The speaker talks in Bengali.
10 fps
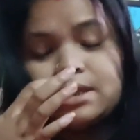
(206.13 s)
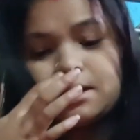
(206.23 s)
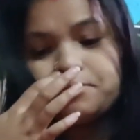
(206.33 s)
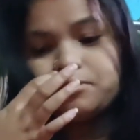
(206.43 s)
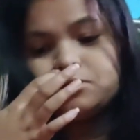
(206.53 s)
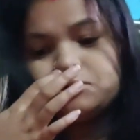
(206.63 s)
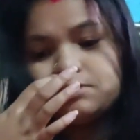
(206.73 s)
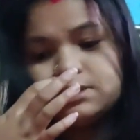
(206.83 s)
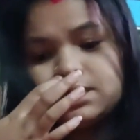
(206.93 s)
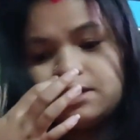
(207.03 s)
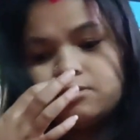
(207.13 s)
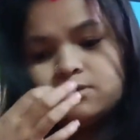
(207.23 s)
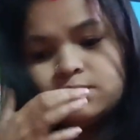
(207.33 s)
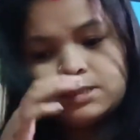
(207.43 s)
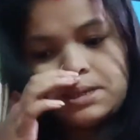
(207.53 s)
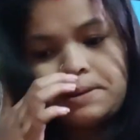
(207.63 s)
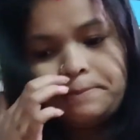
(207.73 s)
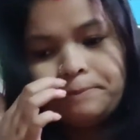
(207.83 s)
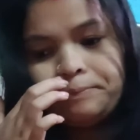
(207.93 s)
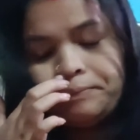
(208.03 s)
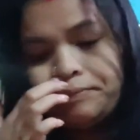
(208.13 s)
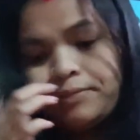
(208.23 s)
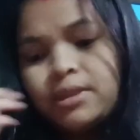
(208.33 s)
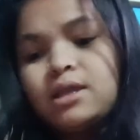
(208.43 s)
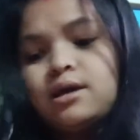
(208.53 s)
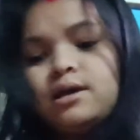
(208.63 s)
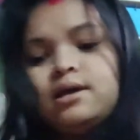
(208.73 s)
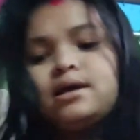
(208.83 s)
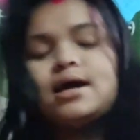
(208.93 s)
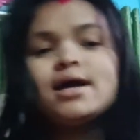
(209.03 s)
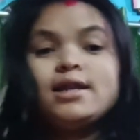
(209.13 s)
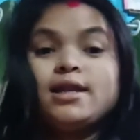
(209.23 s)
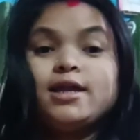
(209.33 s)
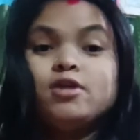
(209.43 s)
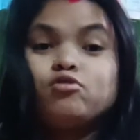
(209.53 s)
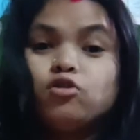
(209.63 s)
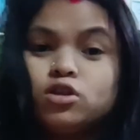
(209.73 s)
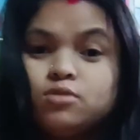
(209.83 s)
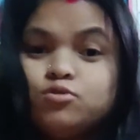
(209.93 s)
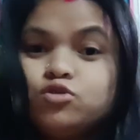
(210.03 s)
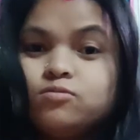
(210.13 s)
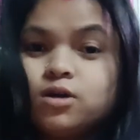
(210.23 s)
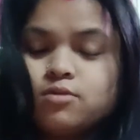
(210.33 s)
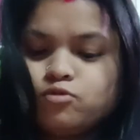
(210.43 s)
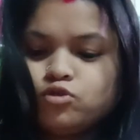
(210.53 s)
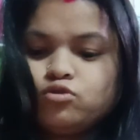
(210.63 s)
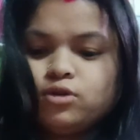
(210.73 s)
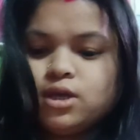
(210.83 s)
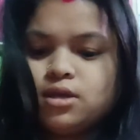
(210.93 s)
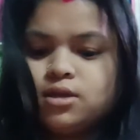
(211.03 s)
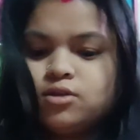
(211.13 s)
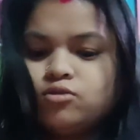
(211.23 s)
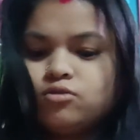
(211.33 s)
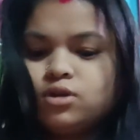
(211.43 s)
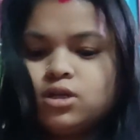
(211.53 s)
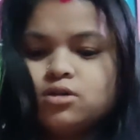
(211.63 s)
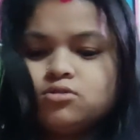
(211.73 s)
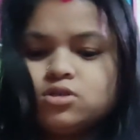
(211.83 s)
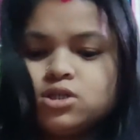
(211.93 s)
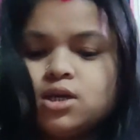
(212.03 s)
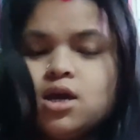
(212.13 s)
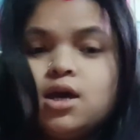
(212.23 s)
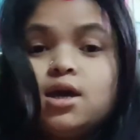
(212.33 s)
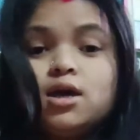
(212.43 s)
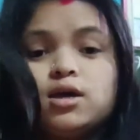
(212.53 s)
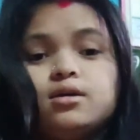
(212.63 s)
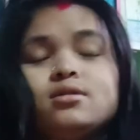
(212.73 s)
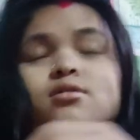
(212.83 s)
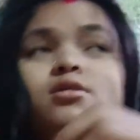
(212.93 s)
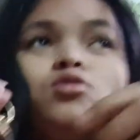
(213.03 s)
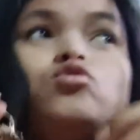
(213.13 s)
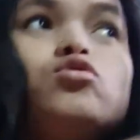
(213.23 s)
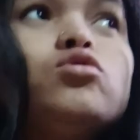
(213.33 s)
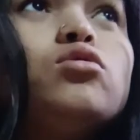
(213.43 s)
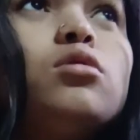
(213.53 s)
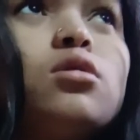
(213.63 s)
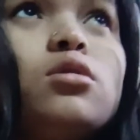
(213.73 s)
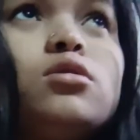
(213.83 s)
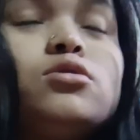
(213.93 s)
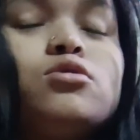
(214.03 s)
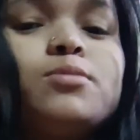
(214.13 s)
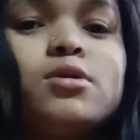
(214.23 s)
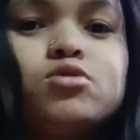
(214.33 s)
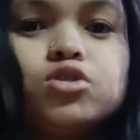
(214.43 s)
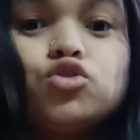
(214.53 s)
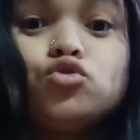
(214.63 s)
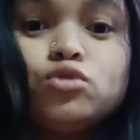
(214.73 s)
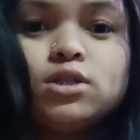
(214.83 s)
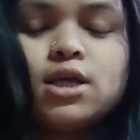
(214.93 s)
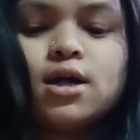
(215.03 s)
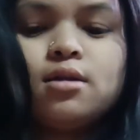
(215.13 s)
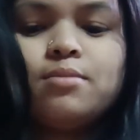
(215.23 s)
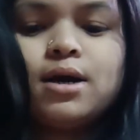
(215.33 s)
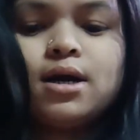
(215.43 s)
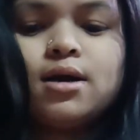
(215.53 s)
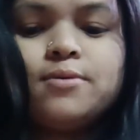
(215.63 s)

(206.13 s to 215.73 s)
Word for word: তারপরে চলে যাই হচ্ছে আরেকটা এটাও কদম ঝুমকার মতোই তো এটা হচ্ছে কুট তোমার হচ্ছে চুড়িদার বা